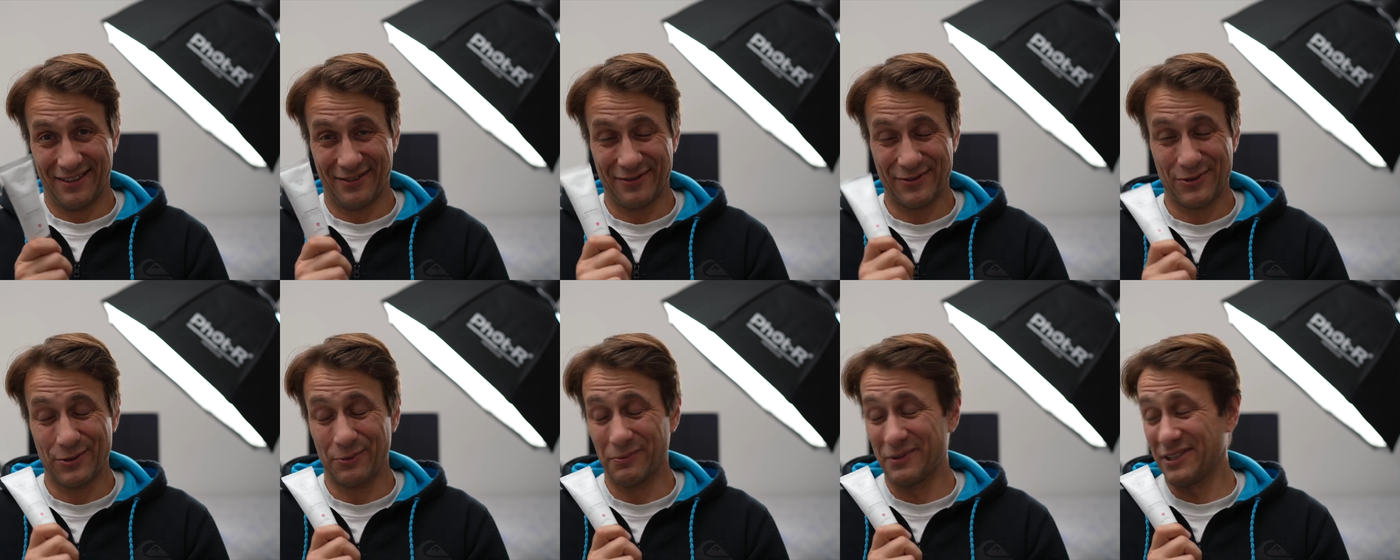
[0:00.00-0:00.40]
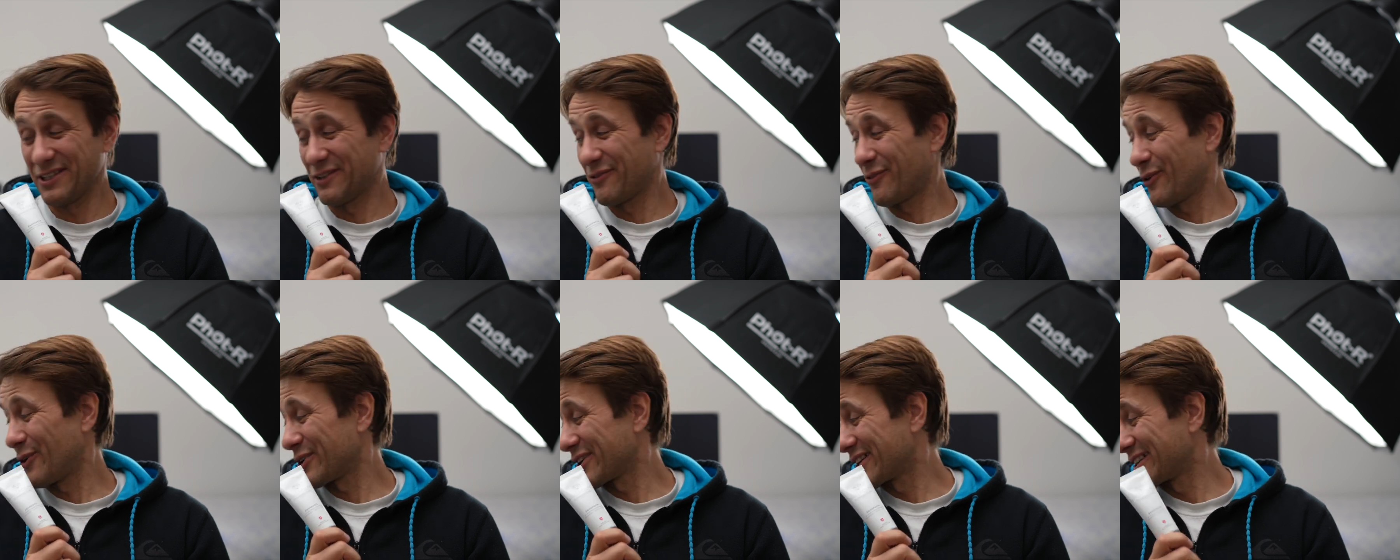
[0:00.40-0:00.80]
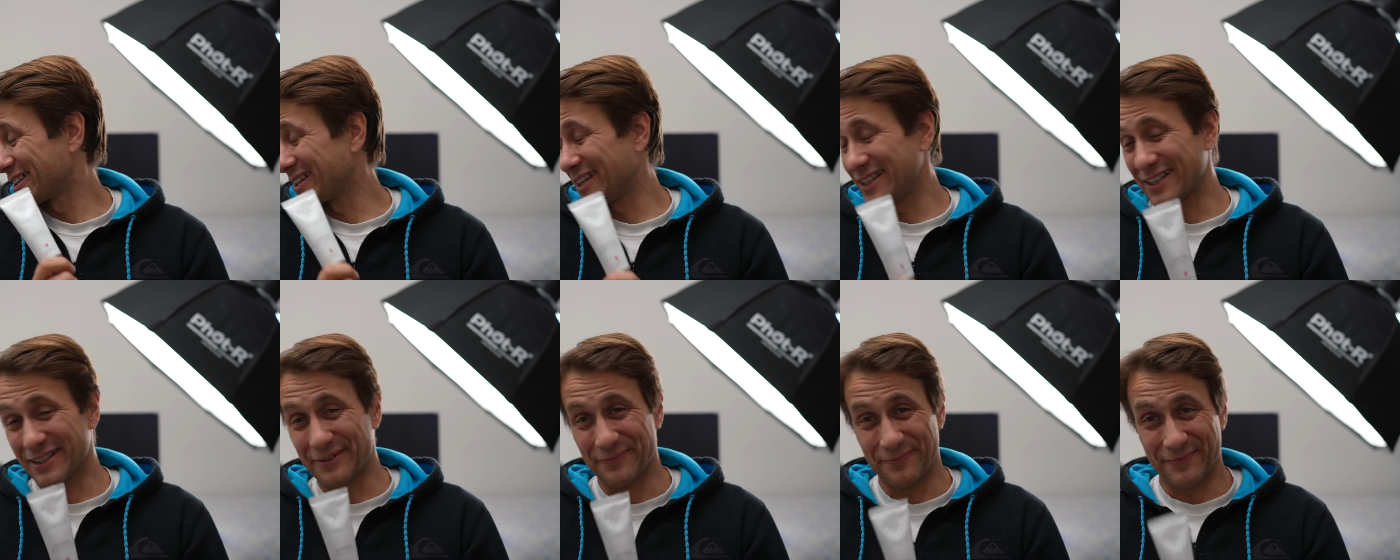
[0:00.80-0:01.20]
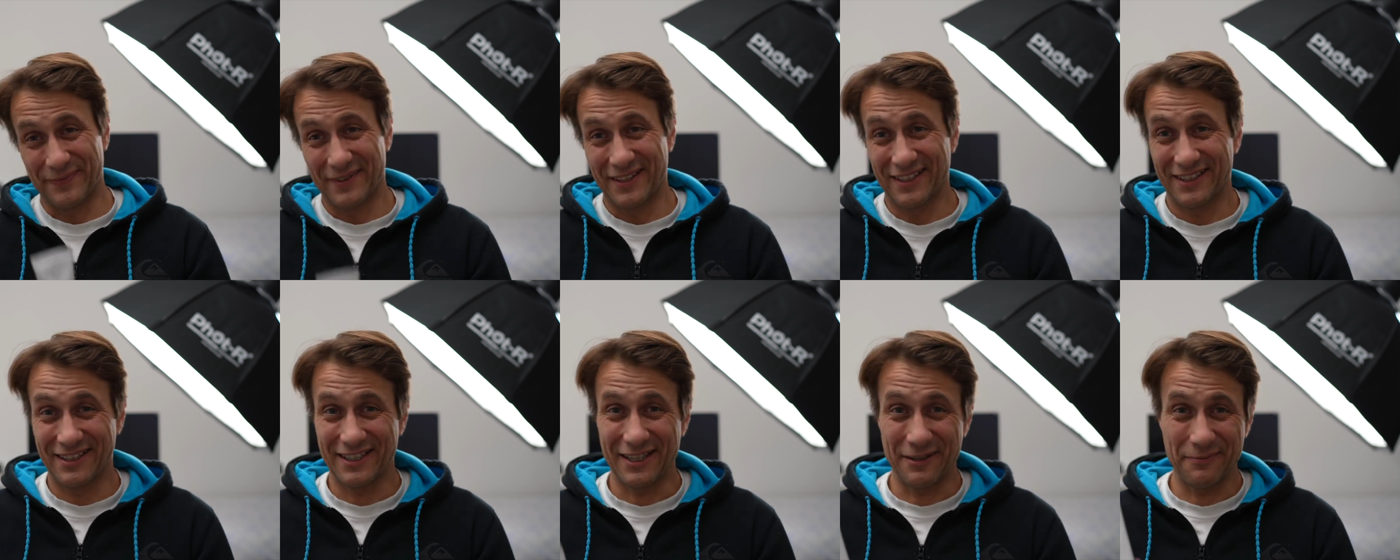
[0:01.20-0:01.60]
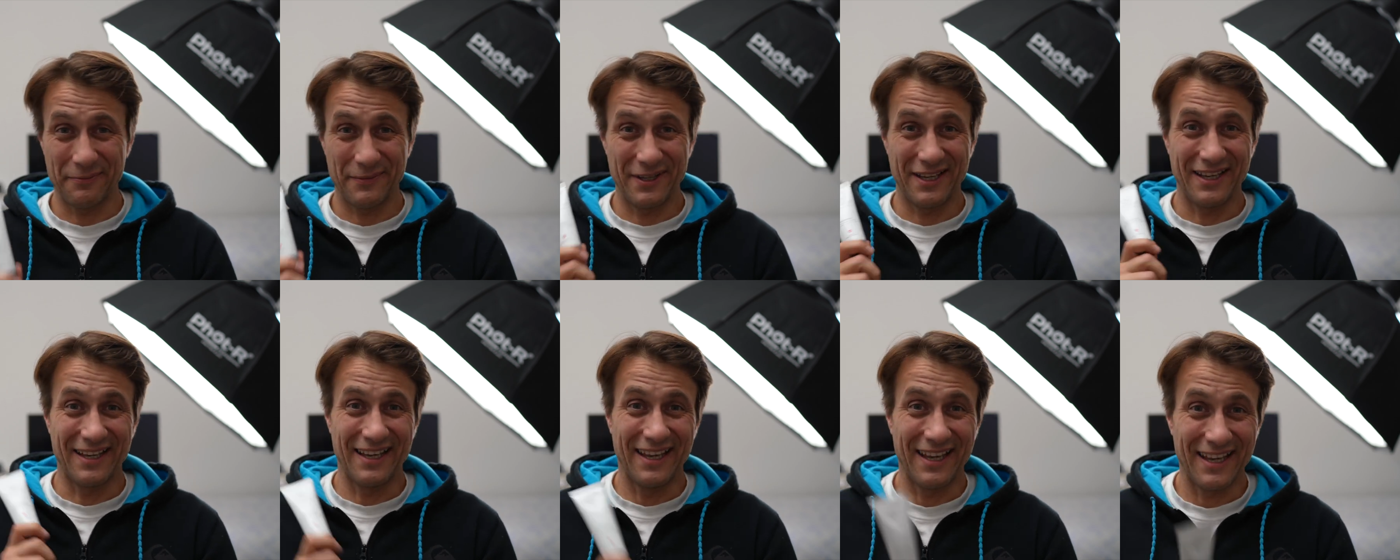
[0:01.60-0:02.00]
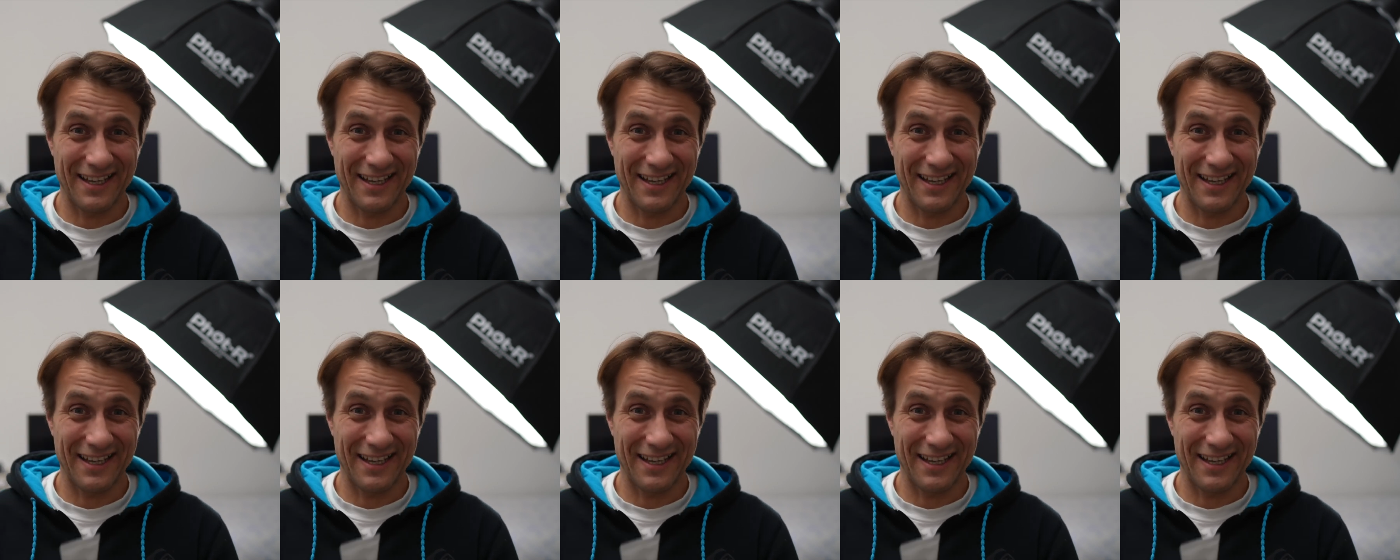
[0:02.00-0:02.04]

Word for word: Und so bin ich vorgegangen. Ich habe mir